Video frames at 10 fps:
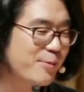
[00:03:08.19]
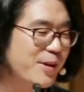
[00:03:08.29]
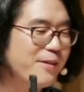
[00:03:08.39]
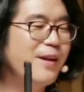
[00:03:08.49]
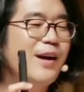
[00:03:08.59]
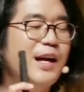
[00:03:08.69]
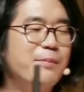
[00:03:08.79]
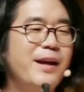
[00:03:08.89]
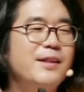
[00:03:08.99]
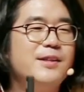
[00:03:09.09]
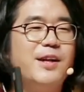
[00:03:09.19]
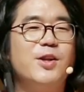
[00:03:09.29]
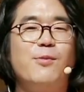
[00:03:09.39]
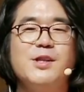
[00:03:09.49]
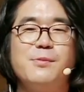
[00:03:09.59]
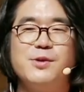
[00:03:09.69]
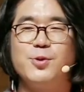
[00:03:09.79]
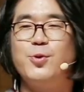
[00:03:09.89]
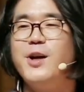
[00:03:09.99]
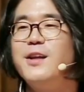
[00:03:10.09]
네, 그러면 펜들이
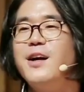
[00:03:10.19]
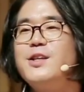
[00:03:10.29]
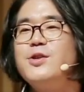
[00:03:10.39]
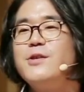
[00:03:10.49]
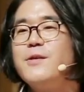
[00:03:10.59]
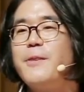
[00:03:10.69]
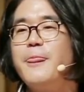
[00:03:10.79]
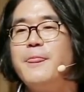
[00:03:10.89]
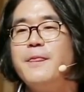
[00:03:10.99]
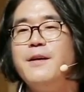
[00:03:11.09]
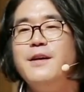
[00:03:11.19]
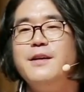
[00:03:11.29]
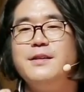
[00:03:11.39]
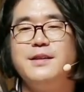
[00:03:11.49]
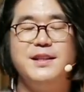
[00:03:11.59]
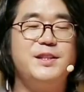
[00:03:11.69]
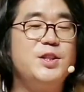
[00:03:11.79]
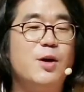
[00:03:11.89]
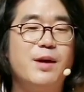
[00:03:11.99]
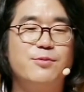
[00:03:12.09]
넘어지면서 소리가 나겠죠. 이
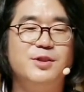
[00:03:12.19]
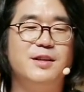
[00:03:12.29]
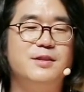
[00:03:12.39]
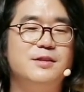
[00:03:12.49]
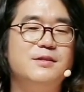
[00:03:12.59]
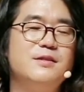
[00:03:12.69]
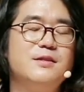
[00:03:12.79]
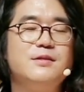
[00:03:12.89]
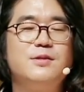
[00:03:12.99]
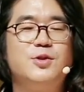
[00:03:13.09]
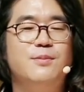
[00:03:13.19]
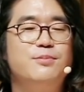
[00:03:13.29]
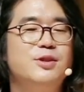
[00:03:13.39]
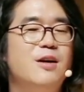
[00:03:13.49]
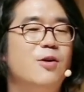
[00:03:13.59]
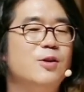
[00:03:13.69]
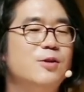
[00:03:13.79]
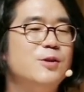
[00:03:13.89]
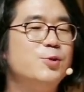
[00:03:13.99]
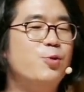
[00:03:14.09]
시험의 문제들은 전부 다
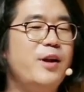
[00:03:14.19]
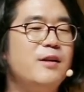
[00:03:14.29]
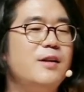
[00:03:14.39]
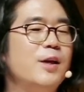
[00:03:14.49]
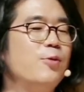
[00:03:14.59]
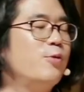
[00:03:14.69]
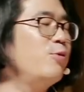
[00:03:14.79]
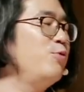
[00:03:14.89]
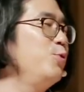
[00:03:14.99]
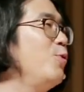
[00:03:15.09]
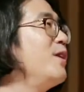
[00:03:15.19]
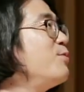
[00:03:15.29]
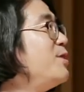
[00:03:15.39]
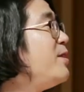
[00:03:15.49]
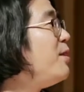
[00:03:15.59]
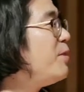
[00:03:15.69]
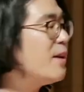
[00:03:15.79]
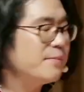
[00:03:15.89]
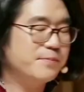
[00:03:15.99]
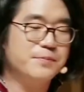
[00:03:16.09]
어떤 소리를 내도록 유도하는
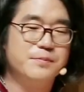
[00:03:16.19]
문제들입니다.